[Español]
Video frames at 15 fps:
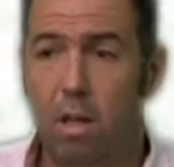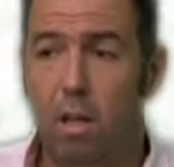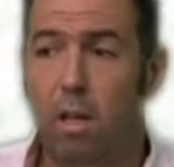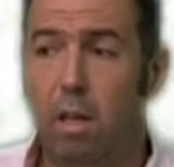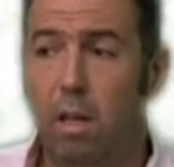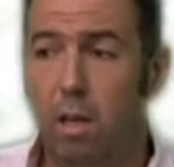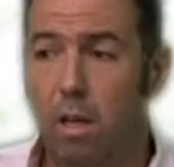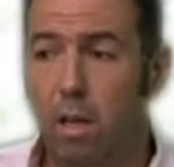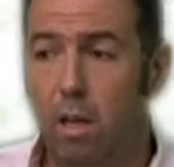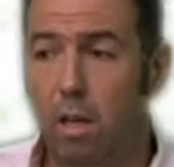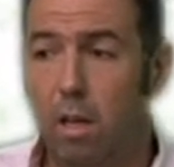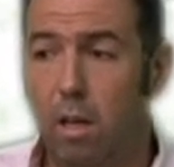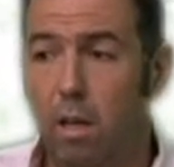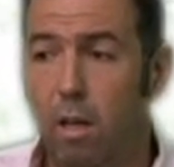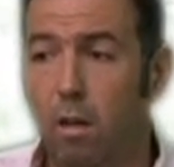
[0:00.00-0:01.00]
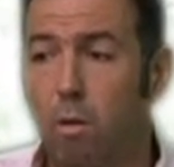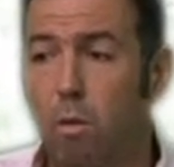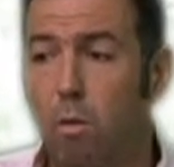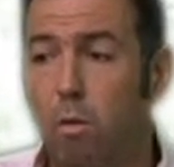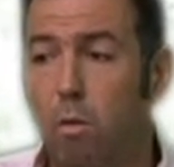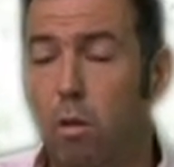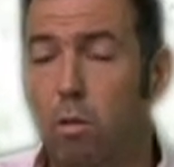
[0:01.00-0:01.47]
eh,
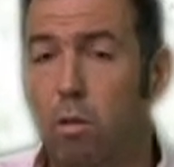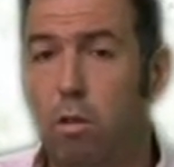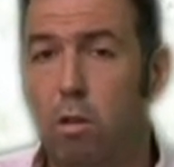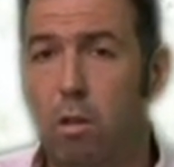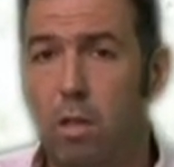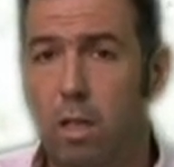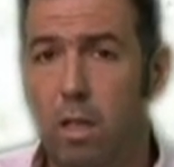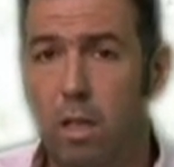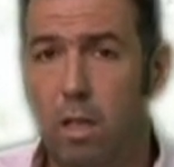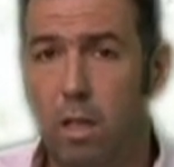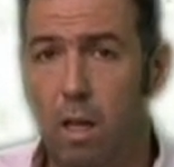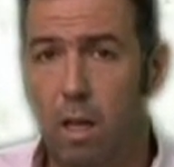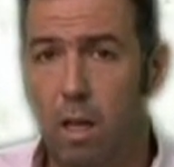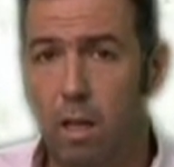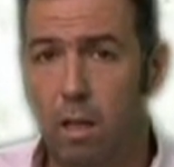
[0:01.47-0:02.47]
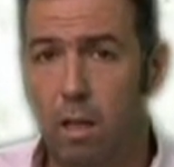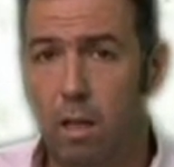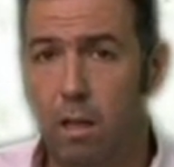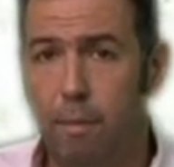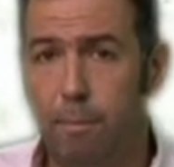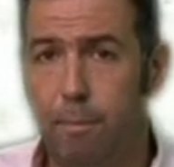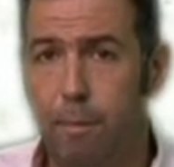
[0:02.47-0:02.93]
cuando ellos deciden instalar
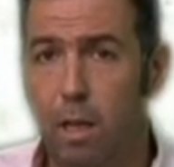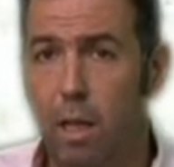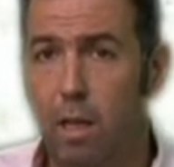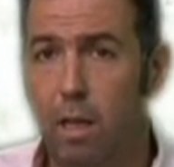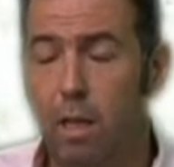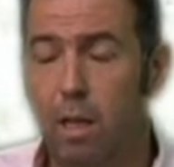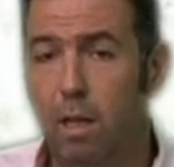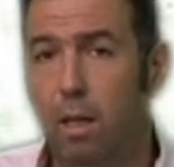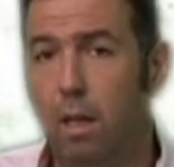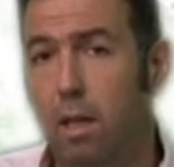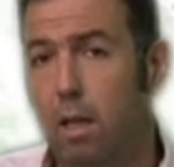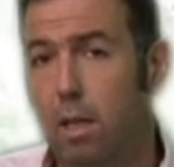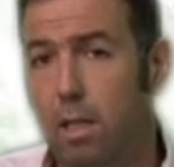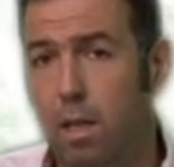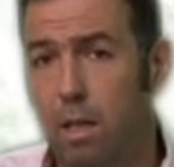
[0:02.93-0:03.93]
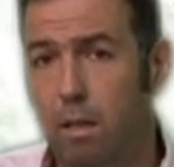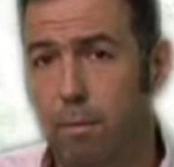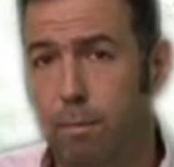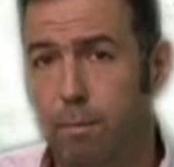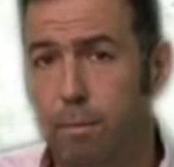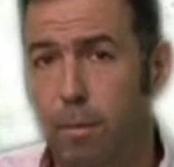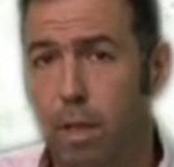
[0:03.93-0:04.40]
em, la, guerrilla
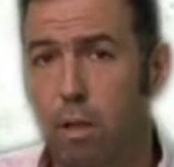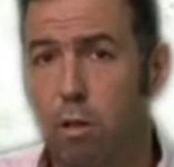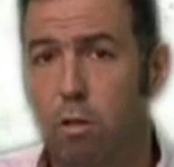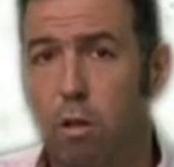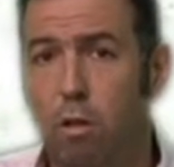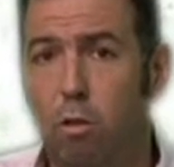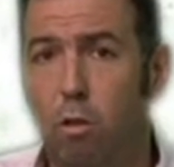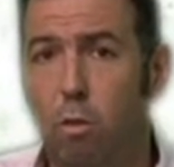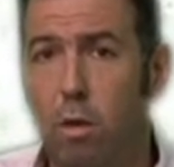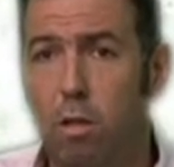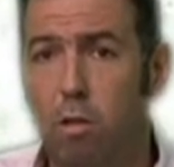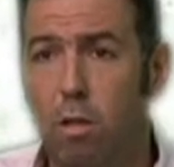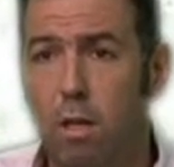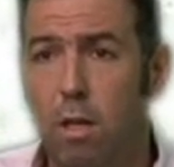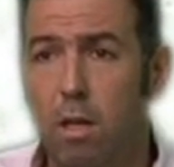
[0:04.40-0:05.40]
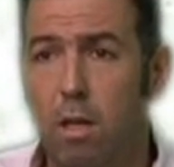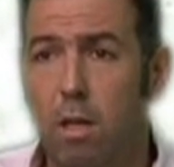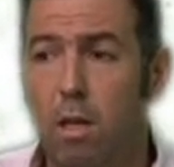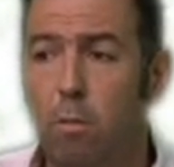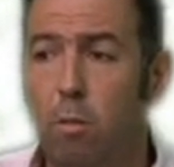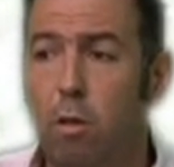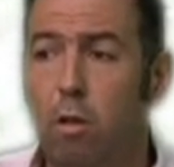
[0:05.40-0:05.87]
en, los cerros tucumanos,
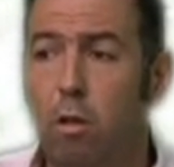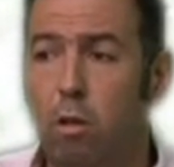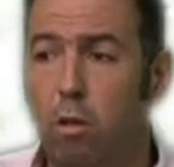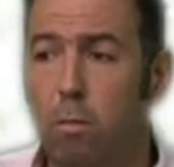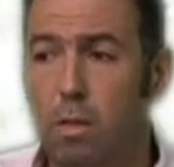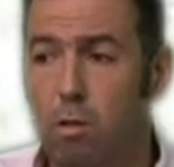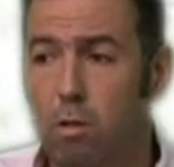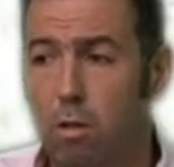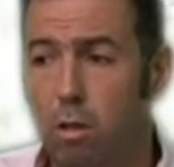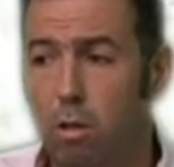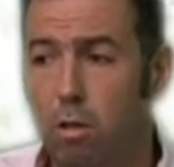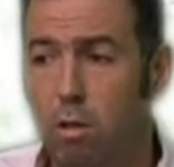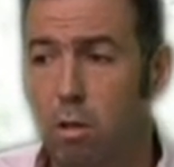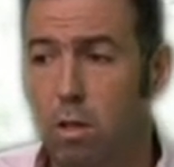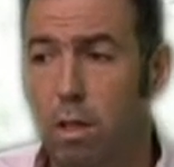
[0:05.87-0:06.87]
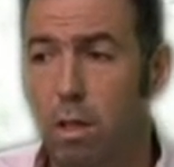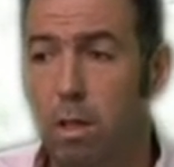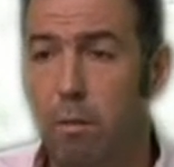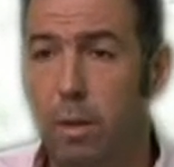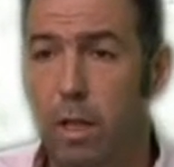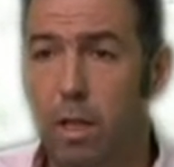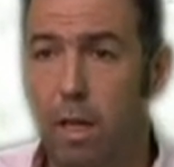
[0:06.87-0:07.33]
el modelo que toman sobre todo es el de
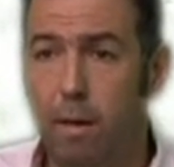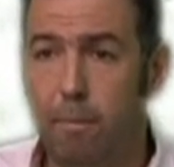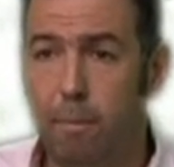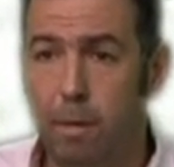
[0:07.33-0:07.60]
Vietnam.